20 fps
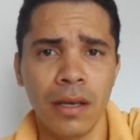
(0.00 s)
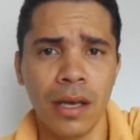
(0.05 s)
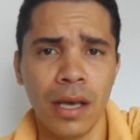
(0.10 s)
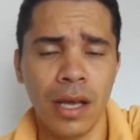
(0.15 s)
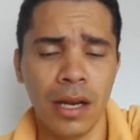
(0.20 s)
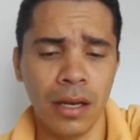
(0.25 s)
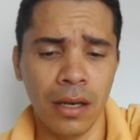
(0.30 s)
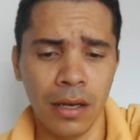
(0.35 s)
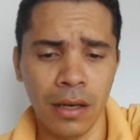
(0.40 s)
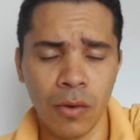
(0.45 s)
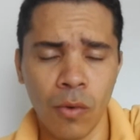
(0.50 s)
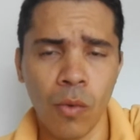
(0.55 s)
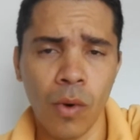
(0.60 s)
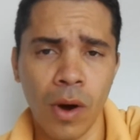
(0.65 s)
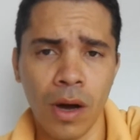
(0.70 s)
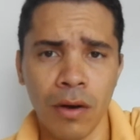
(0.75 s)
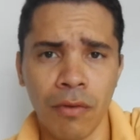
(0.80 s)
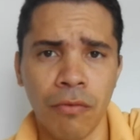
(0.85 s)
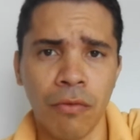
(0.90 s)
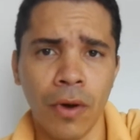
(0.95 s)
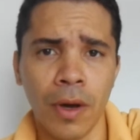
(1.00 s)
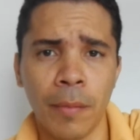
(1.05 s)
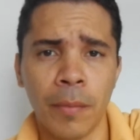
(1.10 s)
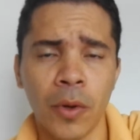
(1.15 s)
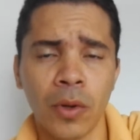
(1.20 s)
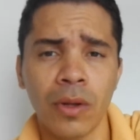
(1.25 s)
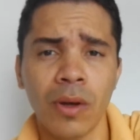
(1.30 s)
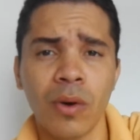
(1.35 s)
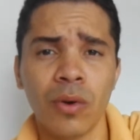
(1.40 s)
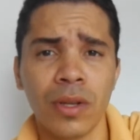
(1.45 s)
el cual fue
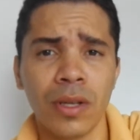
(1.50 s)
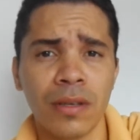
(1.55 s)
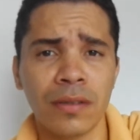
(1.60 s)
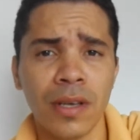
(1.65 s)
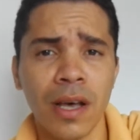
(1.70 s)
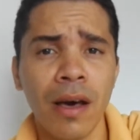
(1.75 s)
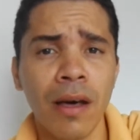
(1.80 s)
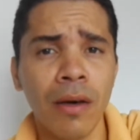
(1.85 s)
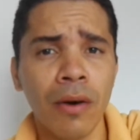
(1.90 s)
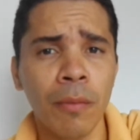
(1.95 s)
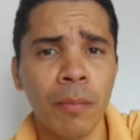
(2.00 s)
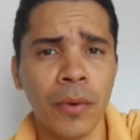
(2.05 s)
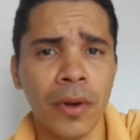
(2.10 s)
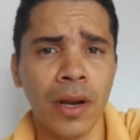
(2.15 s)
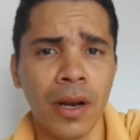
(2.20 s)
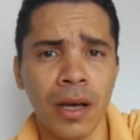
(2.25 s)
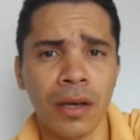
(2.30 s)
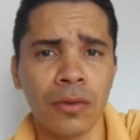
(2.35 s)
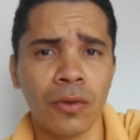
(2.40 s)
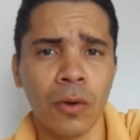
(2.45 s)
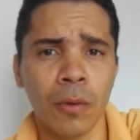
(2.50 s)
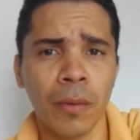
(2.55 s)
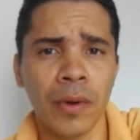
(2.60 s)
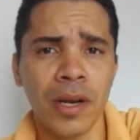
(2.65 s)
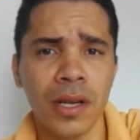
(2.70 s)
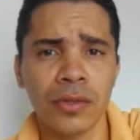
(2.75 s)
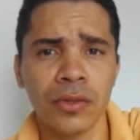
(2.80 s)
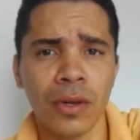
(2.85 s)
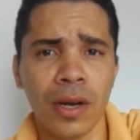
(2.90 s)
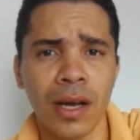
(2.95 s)
protagonizado por el actor
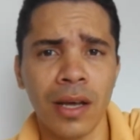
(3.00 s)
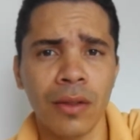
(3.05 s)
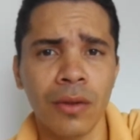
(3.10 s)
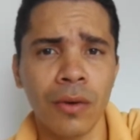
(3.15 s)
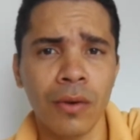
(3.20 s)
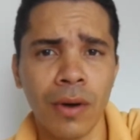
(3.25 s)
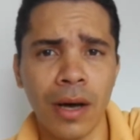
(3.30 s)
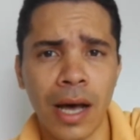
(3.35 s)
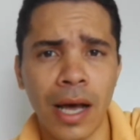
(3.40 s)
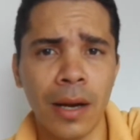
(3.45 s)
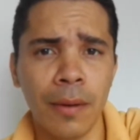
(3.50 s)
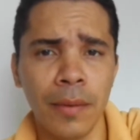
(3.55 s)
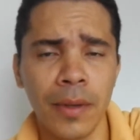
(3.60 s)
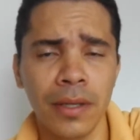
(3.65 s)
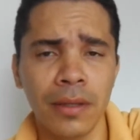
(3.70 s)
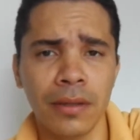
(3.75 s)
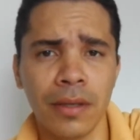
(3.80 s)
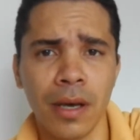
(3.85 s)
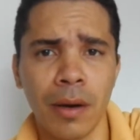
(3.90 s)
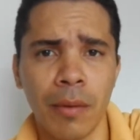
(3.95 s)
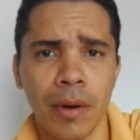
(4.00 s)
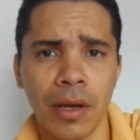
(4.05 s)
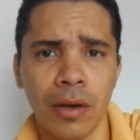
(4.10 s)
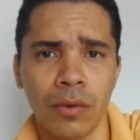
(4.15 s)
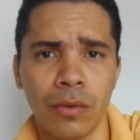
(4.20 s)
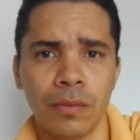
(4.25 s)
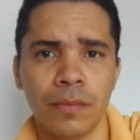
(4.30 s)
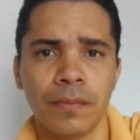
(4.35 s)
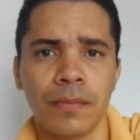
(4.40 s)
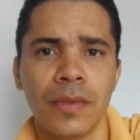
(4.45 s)
venezolano Alvis Diabreu.